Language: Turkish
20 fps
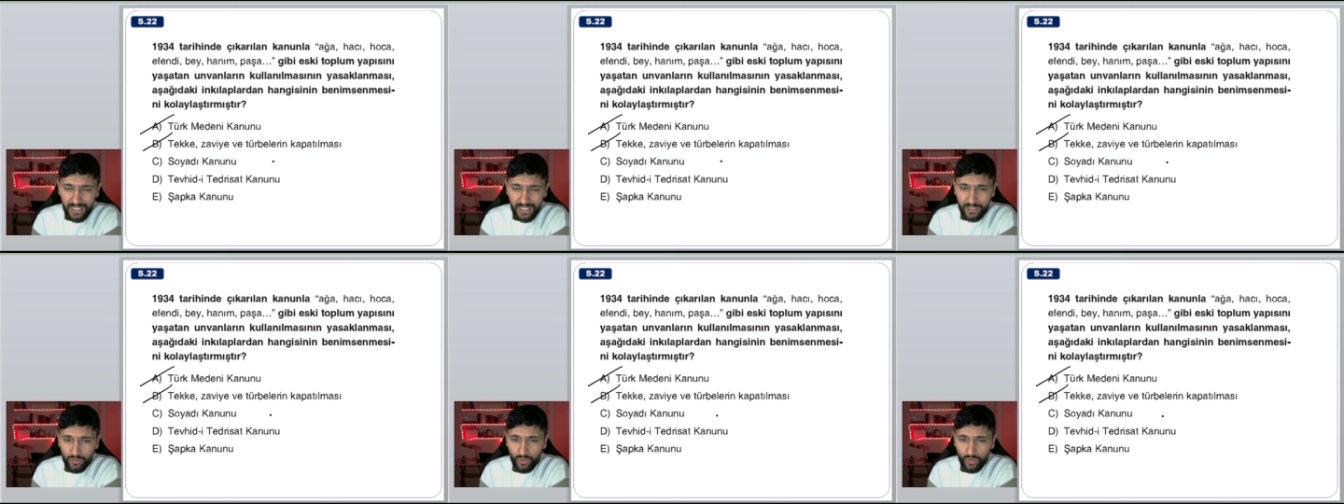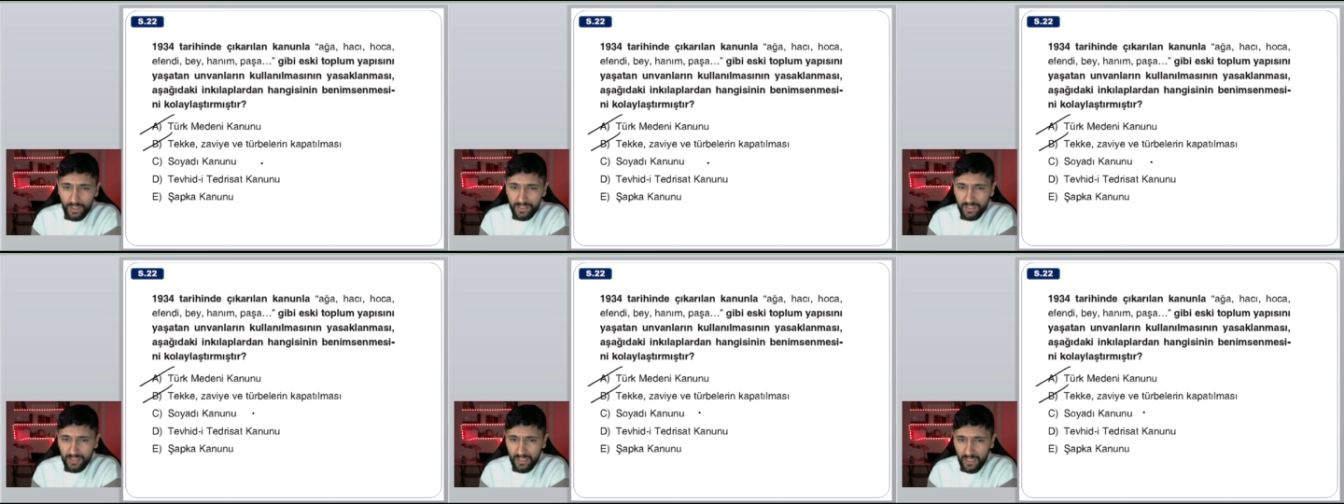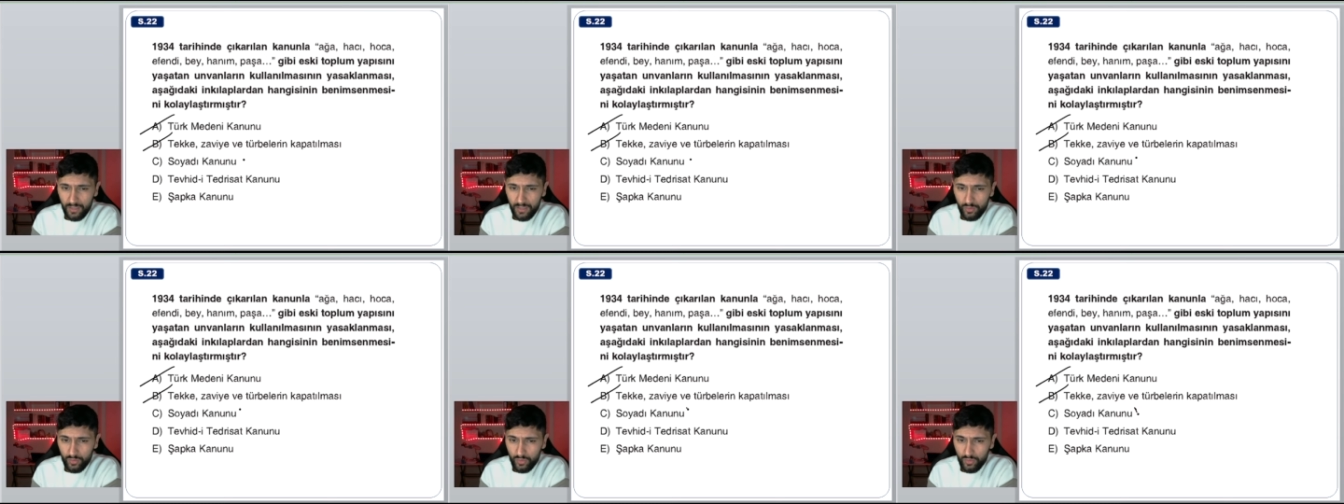Suadi
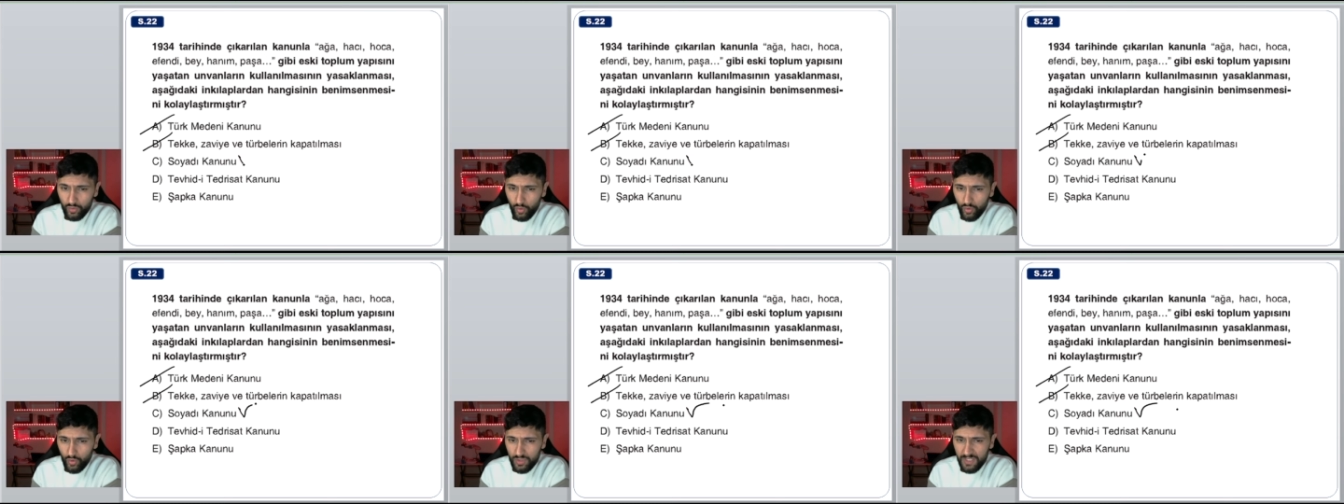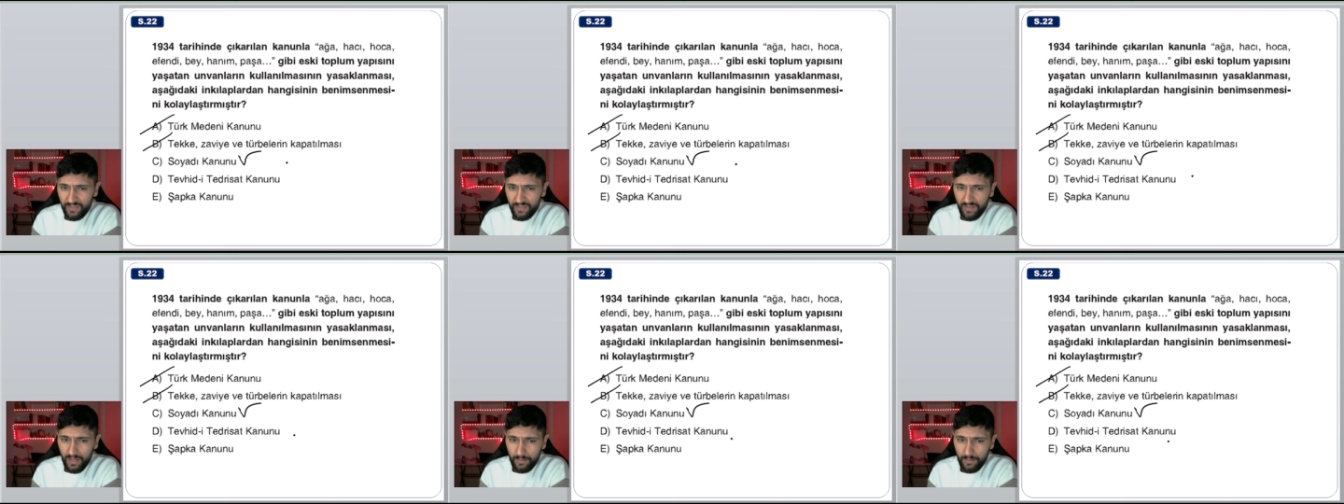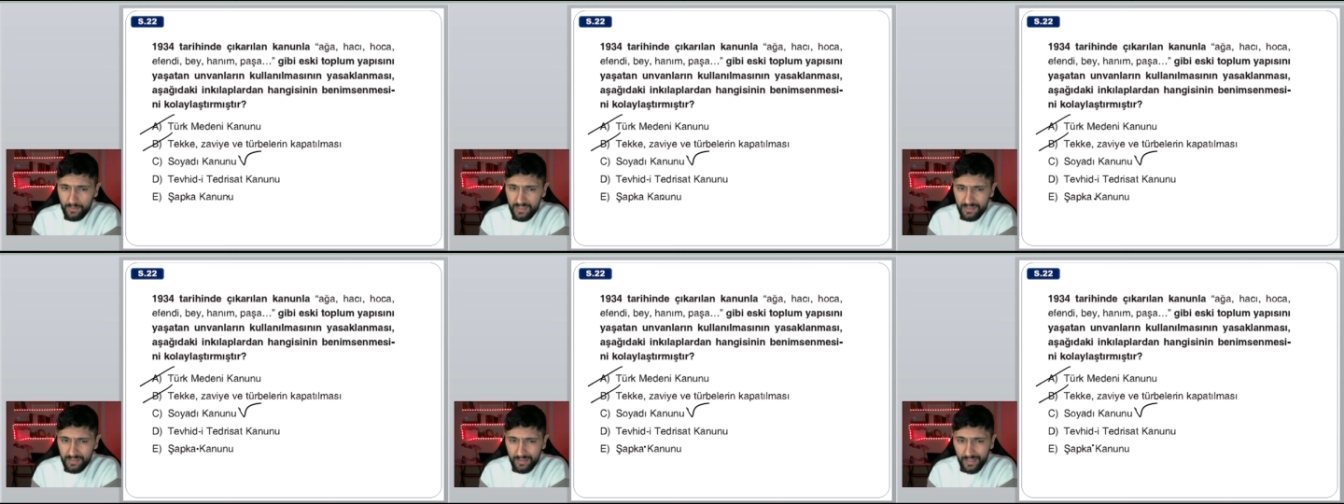Kanunu doğru
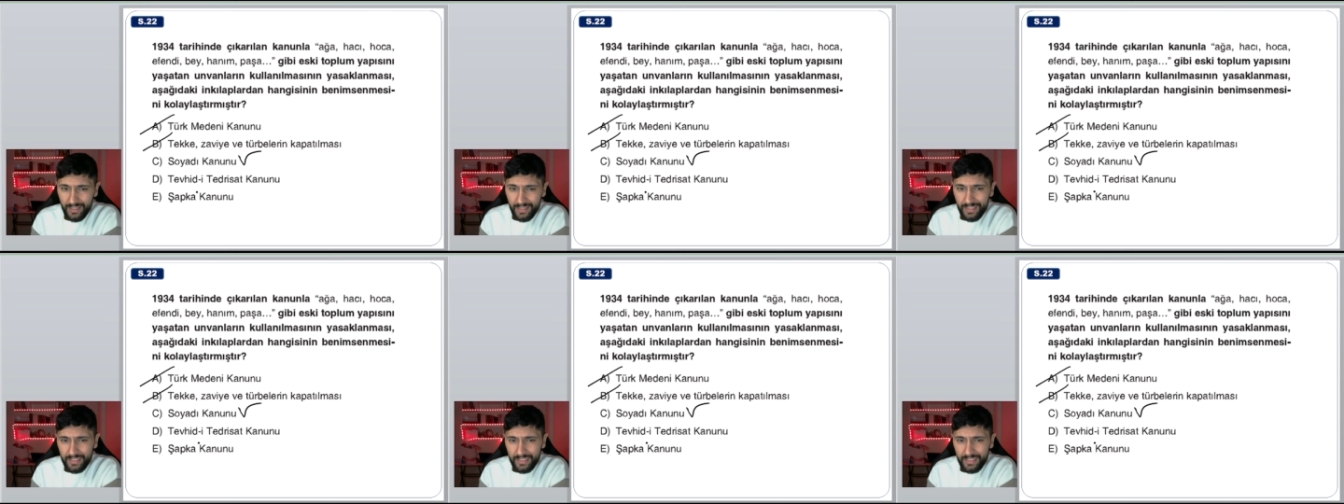cevabımız.